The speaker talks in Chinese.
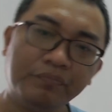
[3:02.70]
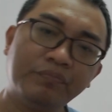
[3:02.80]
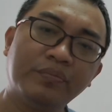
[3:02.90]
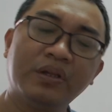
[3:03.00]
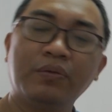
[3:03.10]

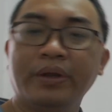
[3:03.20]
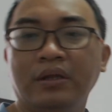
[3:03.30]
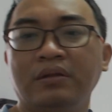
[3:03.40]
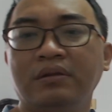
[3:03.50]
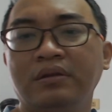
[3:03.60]
各位，
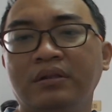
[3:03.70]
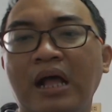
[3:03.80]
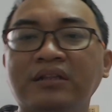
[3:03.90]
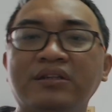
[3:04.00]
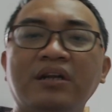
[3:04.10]

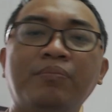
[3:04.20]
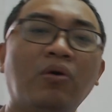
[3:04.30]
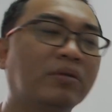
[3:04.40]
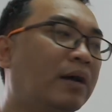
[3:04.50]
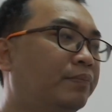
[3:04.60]
他只要一碰到